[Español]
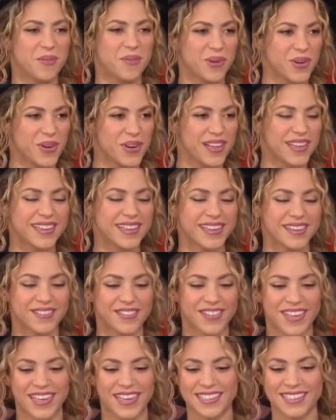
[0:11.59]
Así eran
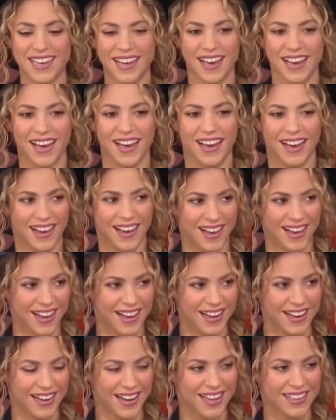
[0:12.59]
las fiestas y las
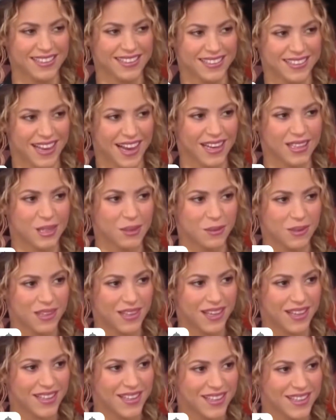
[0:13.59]
trampas de Piqué para
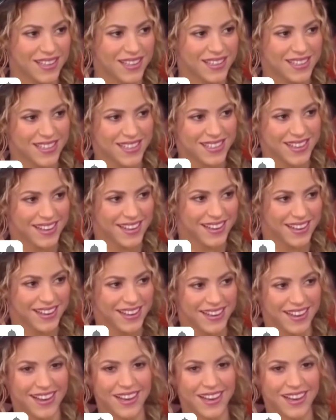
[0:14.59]
engañar a Shakira.